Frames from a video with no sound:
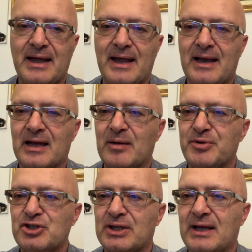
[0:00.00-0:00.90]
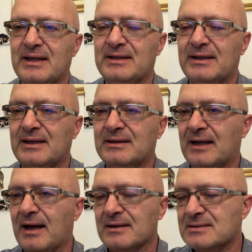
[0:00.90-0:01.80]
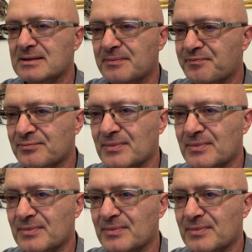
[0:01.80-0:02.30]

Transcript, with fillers: è la capacità di adattarsi